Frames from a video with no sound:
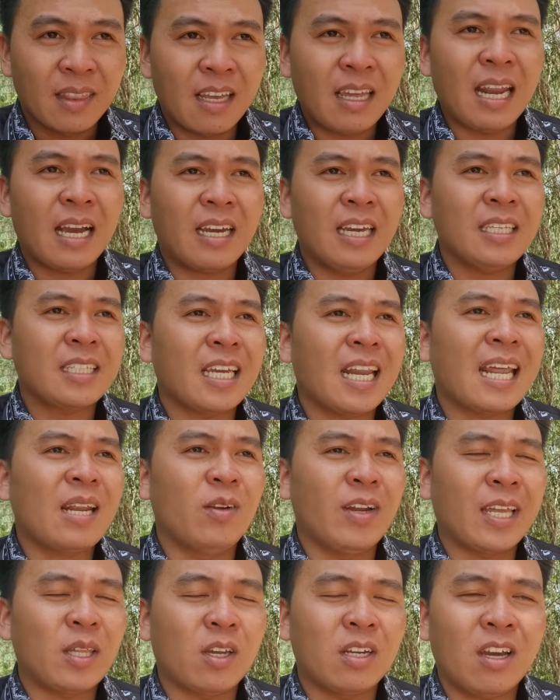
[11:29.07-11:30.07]
Nên là khi xà lan
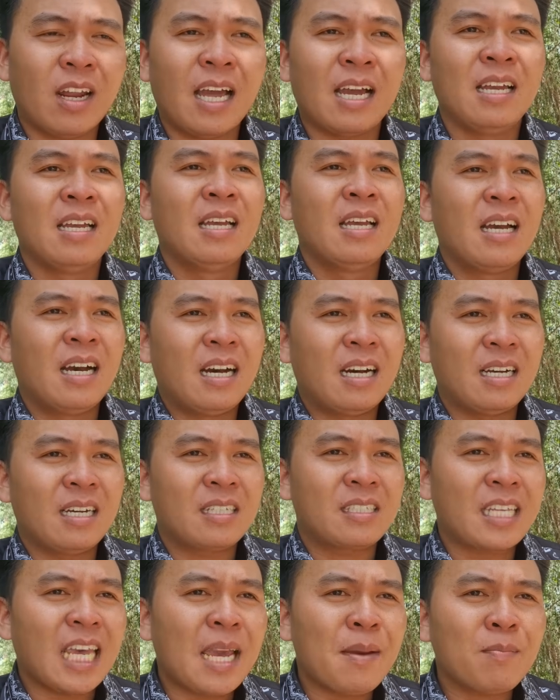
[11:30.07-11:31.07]
nổi lên, anh Tuấn nói là
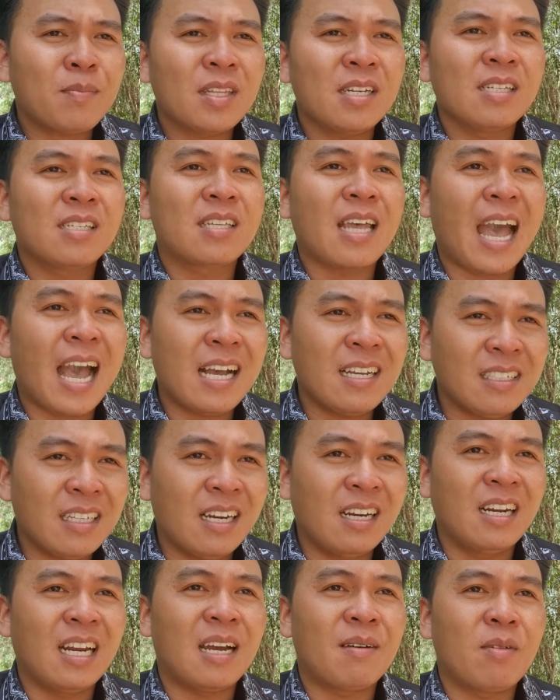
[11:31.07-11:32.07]
uh, xem từ sáng
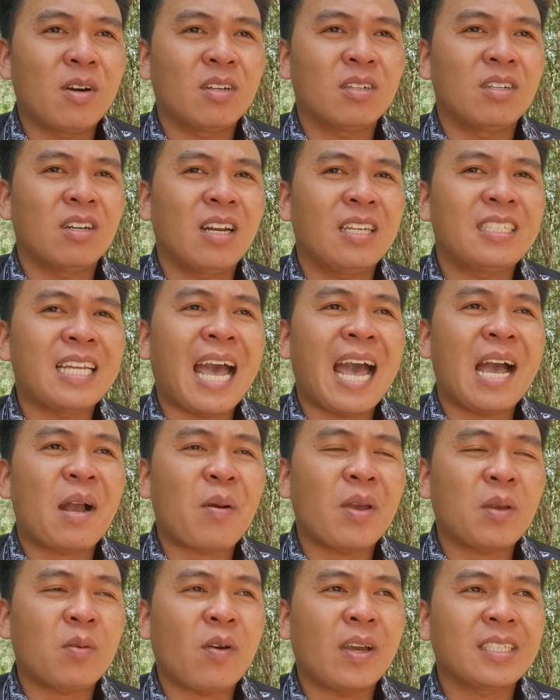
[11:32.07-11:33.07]
giờ là bọn nó già
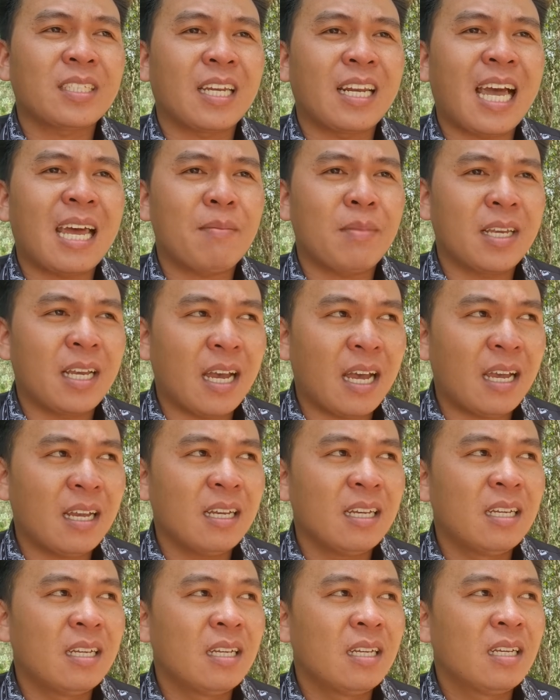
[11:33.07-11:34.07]
quanh quanh xà lan mình á,